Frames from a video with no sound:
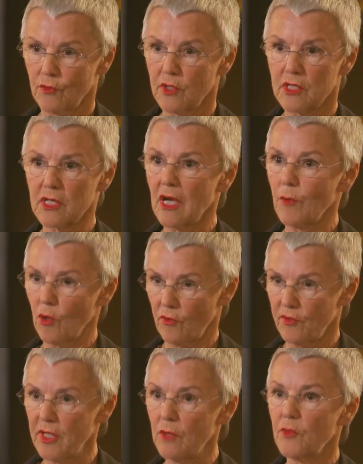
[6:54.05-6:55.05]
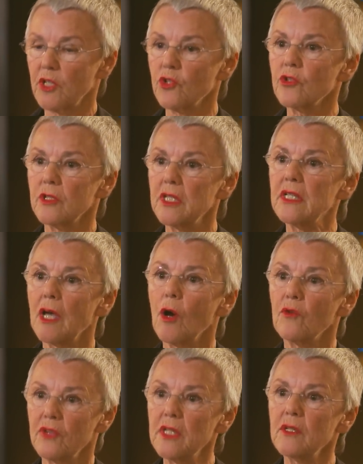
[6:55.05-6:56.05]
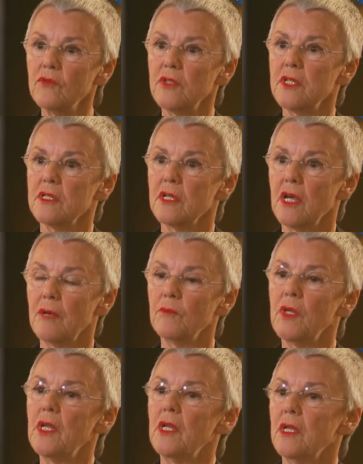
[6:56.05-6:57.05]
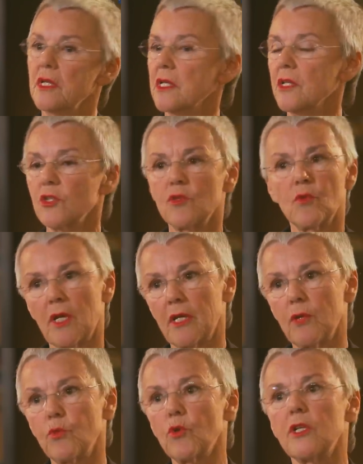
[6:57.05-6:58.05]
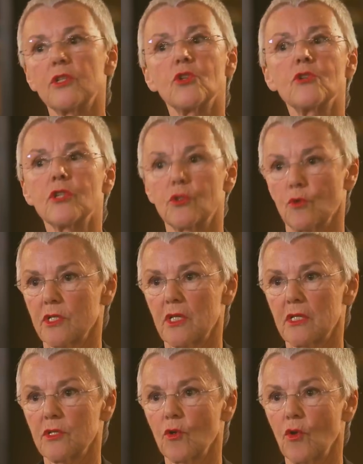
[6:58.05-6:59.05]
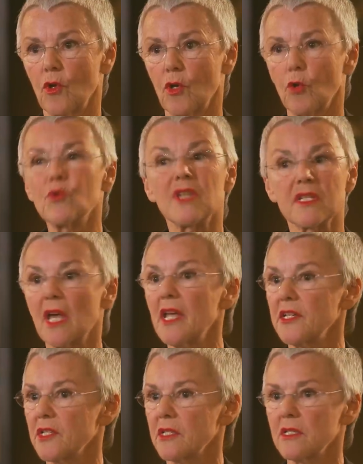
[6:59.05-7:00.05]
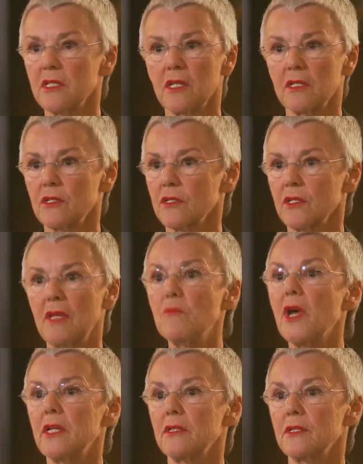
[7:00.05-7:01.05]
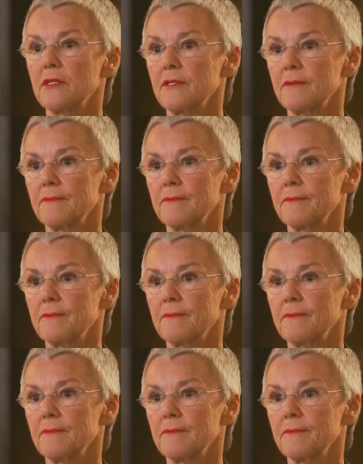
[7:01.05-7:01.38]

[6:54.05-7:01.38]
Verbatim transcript: Und es gab auch viele Menschen, die darauf hingewiesen haben. Das hat sich nur leider politisch nicht durchsetzen können. Und das rächt sich jetzt immens.